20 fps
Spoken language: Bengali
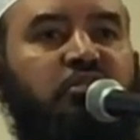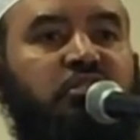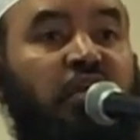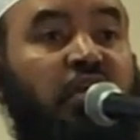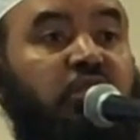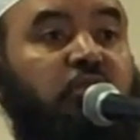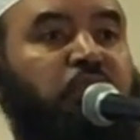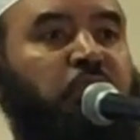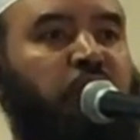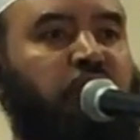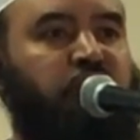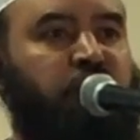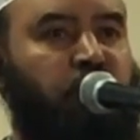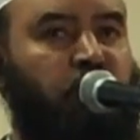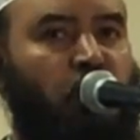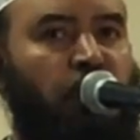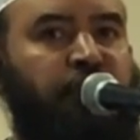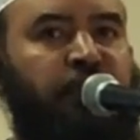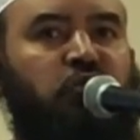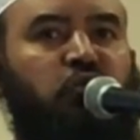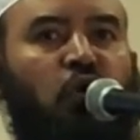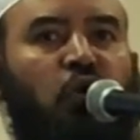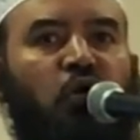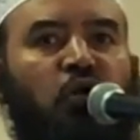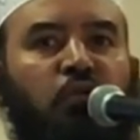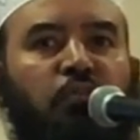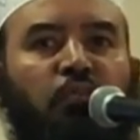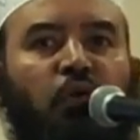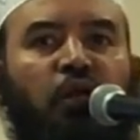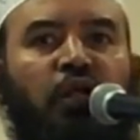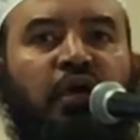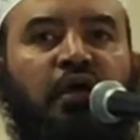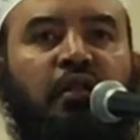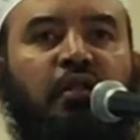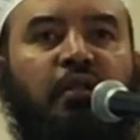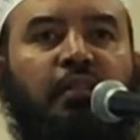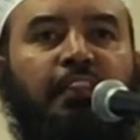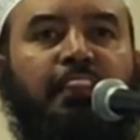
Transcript: শীত বস্ত্র বিতরণ বলেন